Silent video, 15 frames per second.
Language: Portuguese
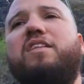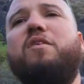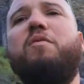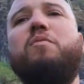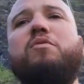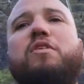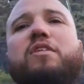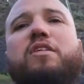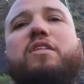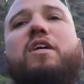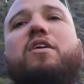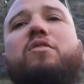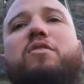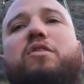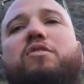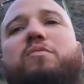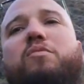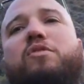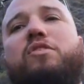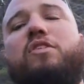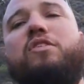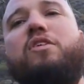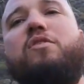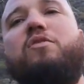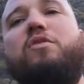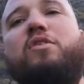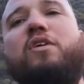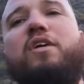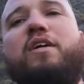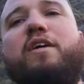Tem uma música. De... Não, Claudinho Bochecha é
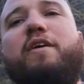outra.